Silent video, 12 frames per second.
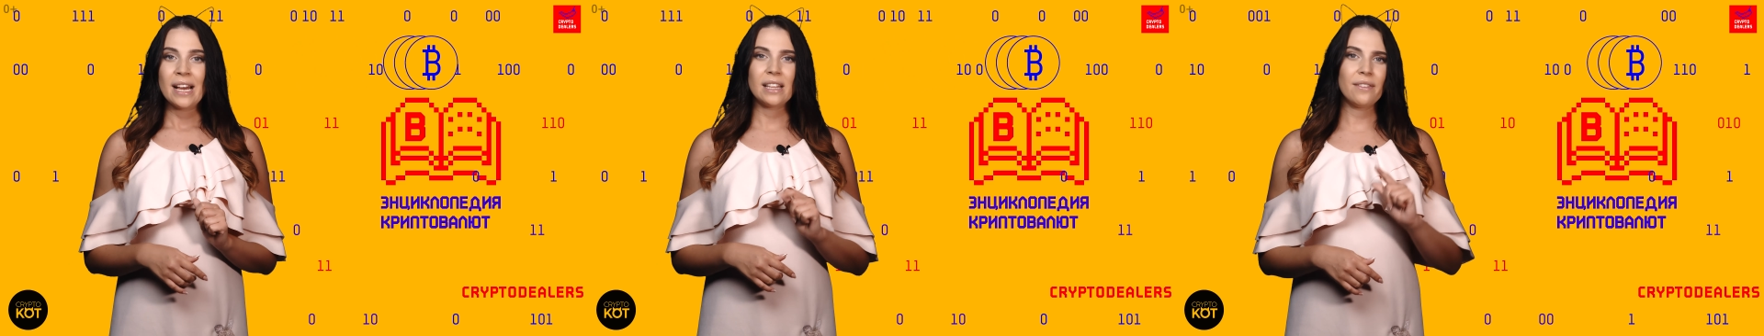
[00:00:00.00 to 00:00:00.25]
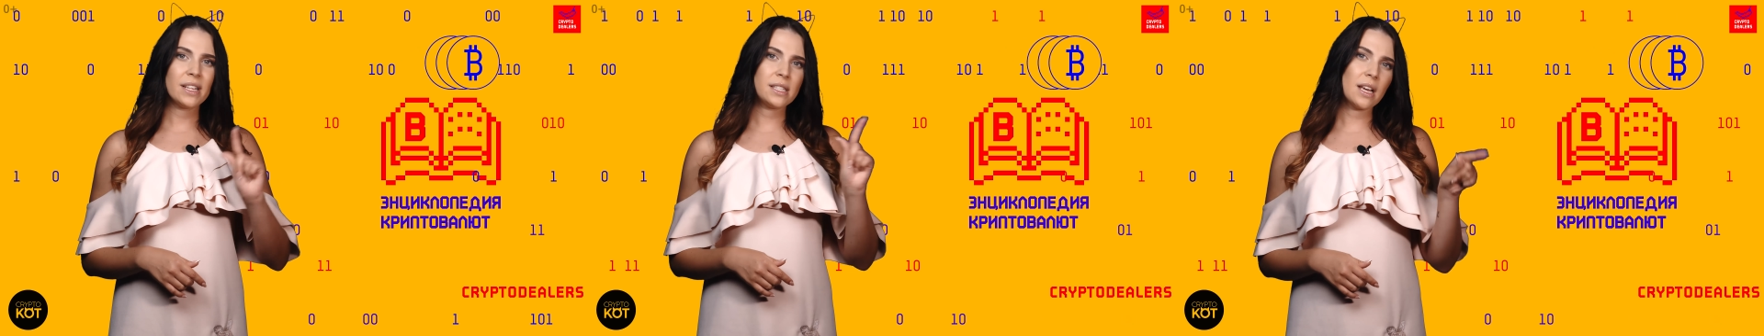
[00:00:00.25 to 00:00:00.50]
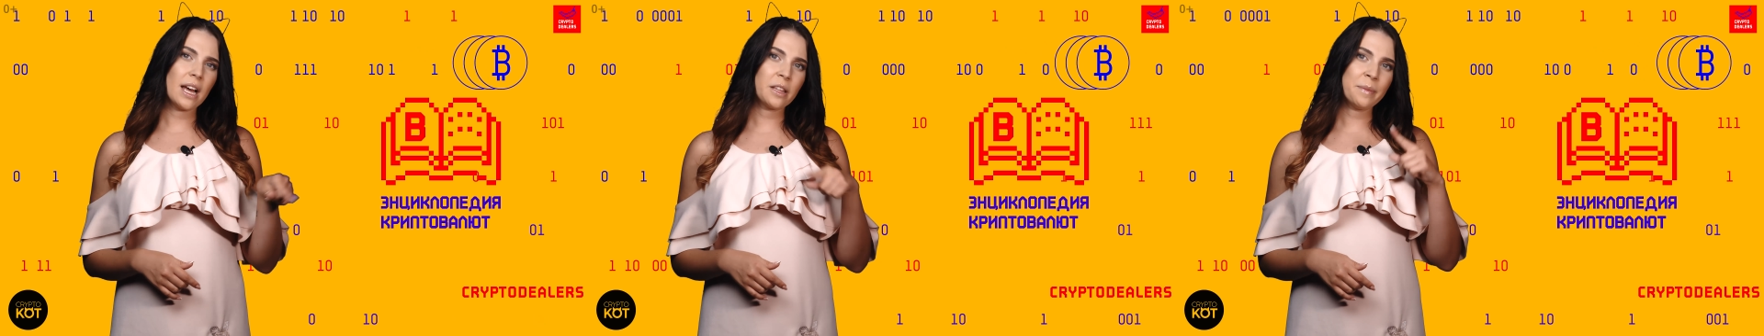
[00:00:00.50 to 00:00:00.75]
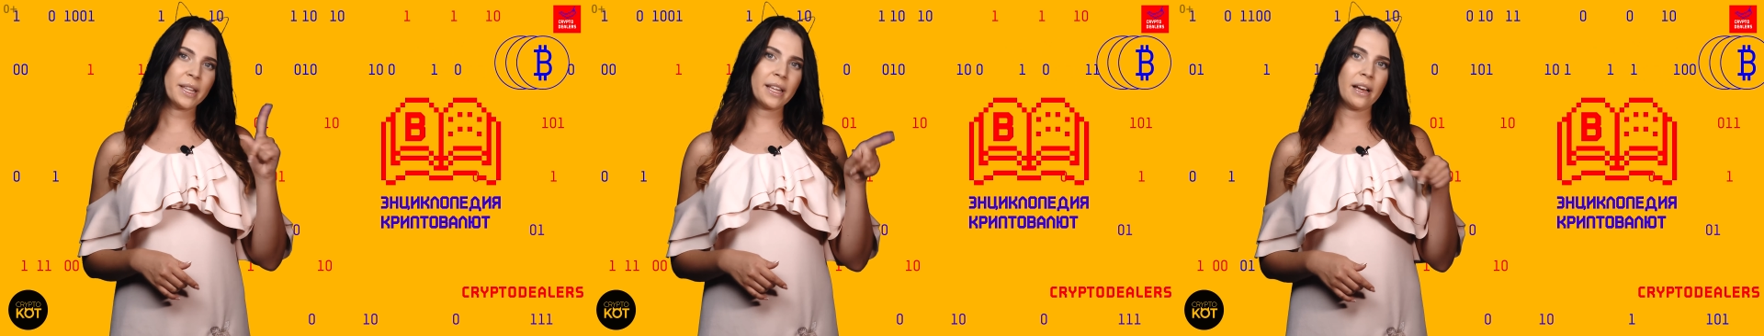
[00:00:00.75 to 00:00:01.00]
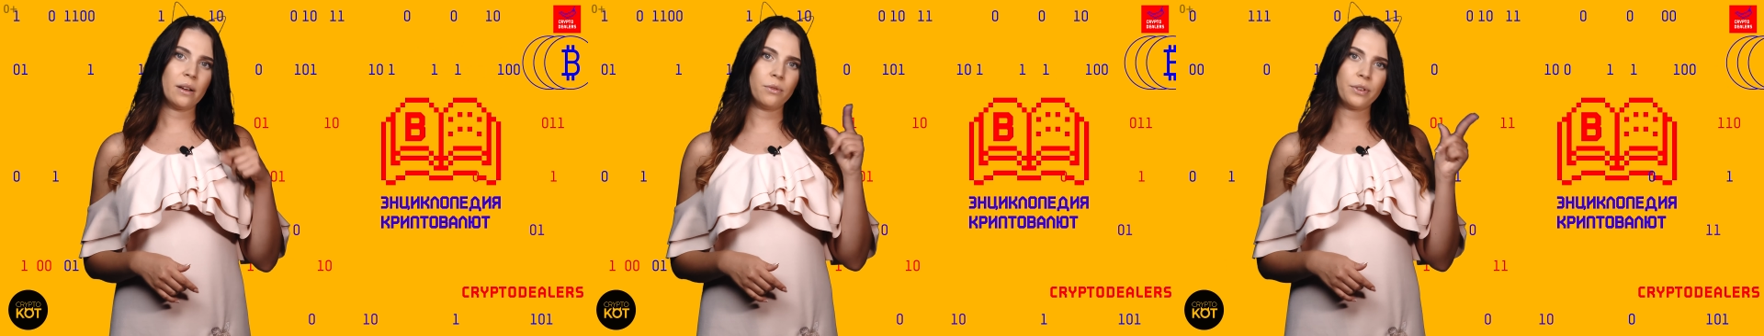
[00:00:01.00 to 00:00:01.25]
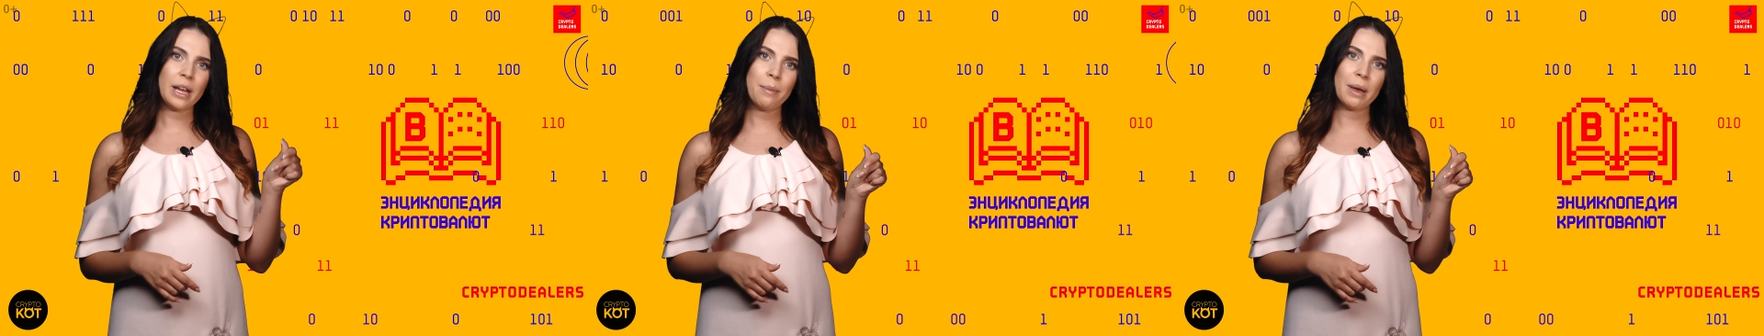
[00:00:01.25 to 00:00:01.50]
Давайте
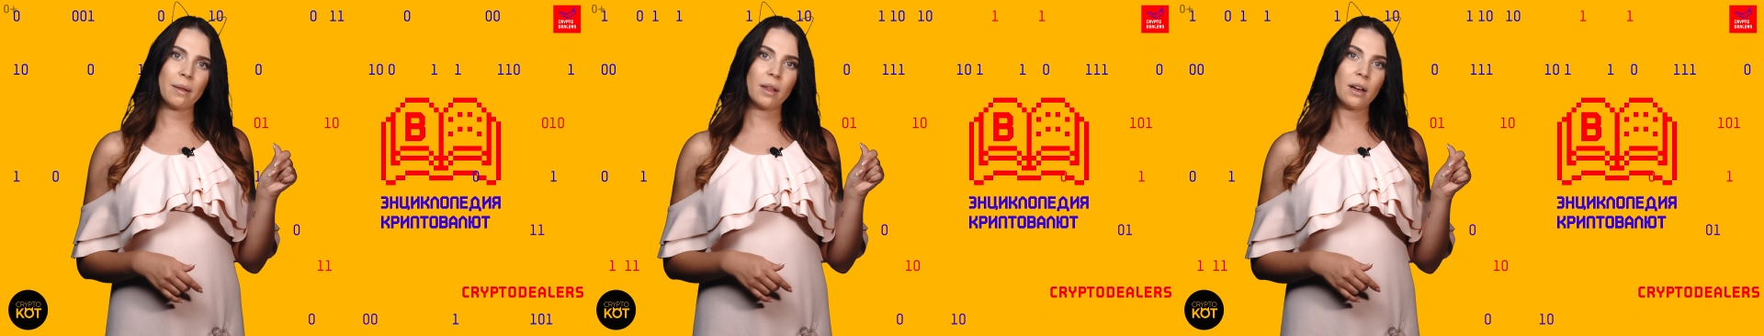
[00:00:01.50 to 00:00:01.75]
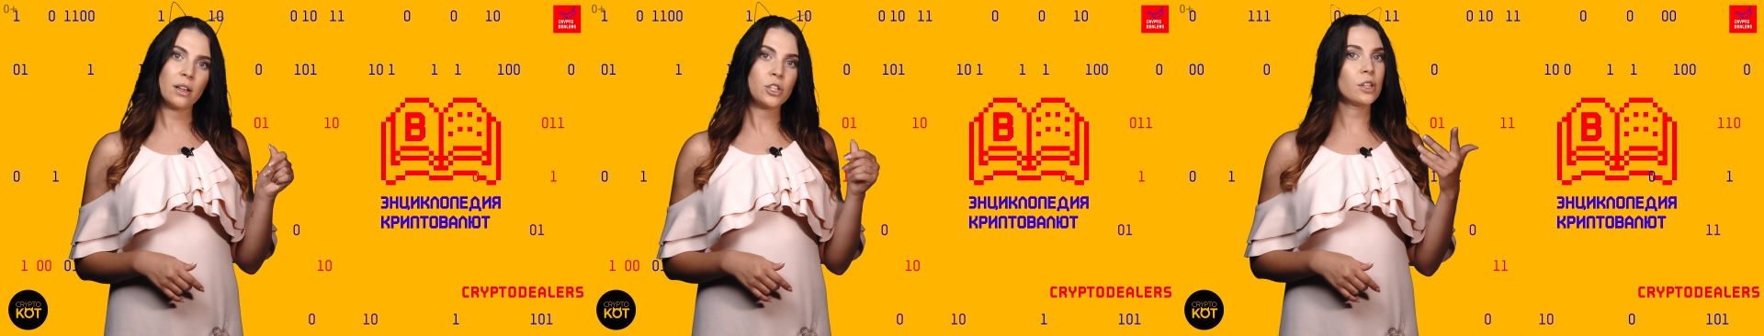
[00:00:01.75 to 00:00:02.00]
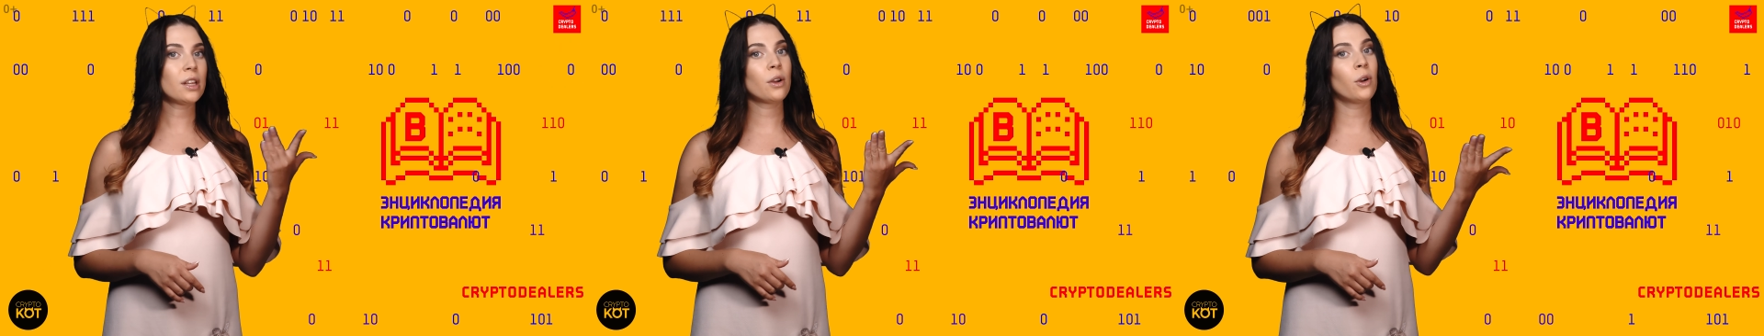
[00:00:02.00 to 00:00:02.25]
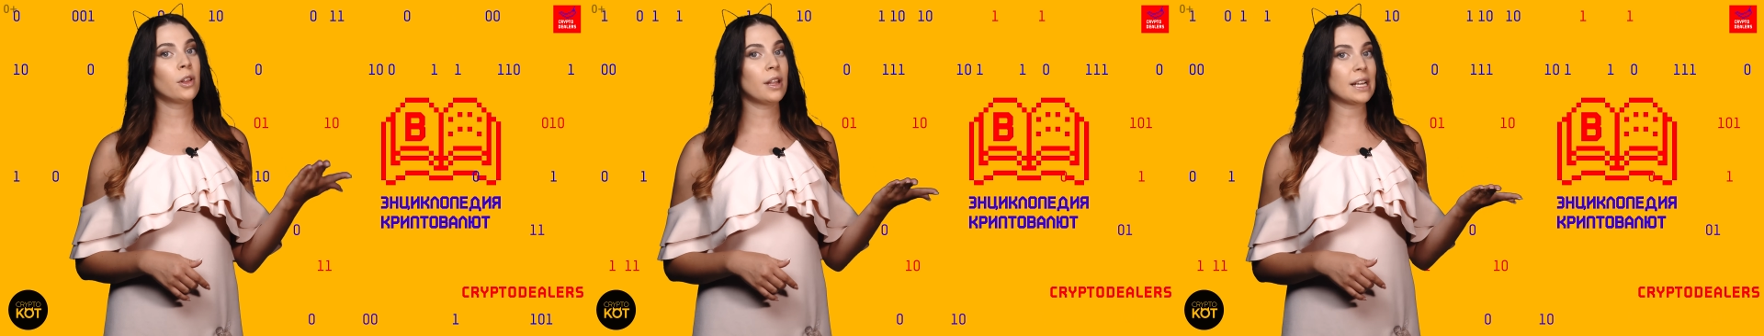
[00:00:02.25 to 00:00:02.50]
отмотаем время на 4 года